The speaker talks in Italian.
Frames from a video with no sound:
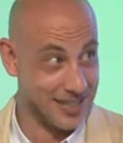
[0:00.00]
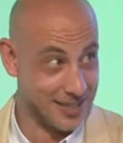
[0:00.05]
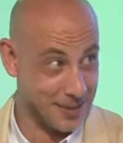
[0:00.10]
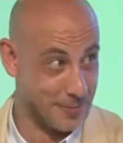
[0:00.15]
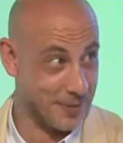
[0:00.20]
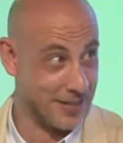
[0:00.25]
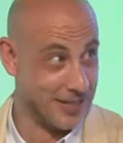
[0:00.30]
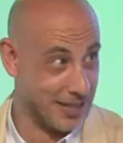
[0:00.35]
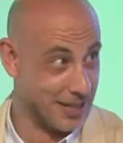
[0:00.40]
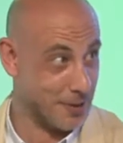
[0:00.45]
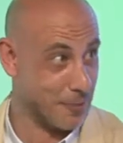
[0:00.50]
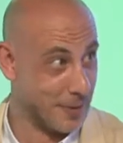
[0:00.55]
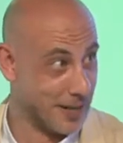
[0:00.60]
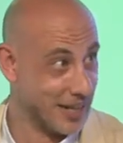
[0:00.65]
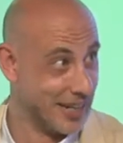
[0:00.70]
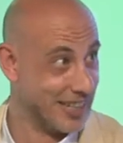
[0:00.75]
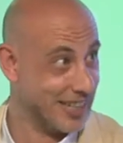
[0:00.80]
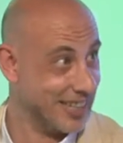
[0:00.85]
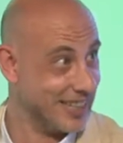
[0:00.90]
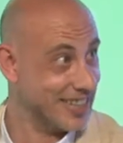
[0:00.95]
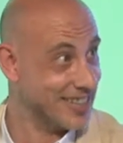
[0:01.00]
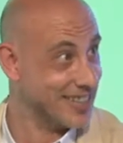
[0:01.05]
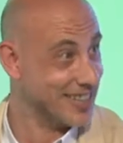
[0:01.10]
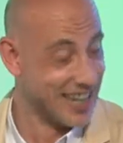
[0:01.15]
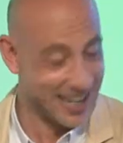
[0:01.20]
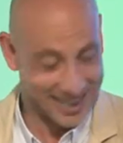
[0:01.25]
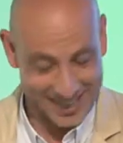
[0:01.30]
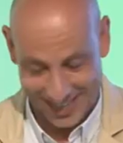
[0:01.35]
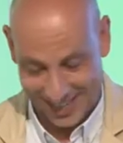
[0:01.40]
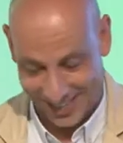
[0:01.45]
si pigliano parecchie
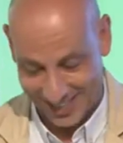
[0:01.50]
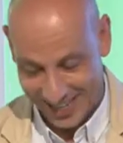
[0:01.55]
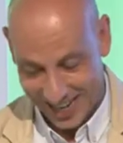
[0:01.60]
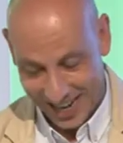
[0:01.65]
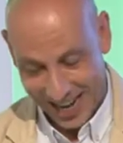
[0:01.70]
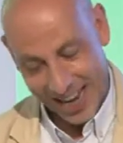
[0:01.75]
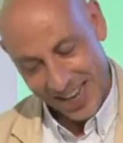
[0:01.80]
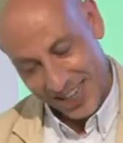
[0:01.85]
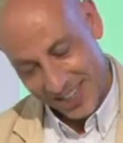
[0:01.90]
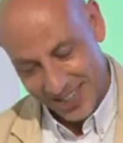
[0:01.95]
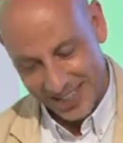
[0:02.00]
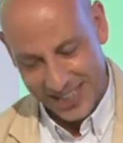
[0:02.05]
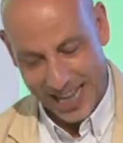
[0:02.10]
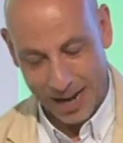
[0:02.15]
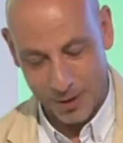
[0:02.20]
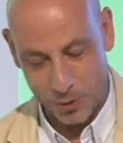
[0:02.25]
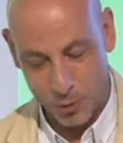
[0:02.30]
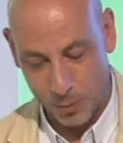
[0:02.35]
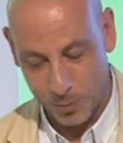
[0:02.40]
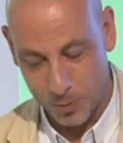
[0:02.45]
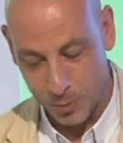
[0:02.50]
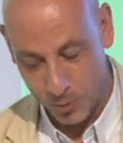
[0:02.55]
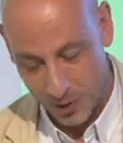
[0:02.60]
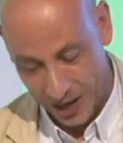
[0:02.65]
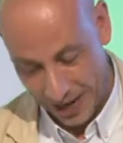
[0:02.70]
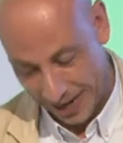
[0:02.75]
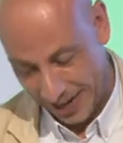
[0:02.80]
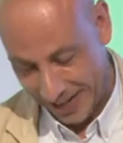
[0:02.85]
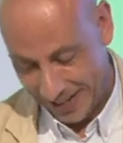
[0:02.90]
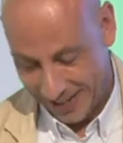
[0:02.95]
testate, si danno
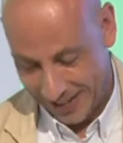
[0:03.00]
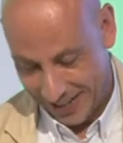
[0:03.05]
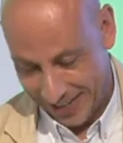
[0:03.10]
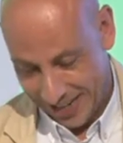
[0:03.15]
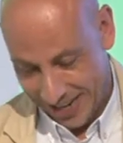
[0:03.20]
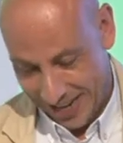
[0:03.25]
pure.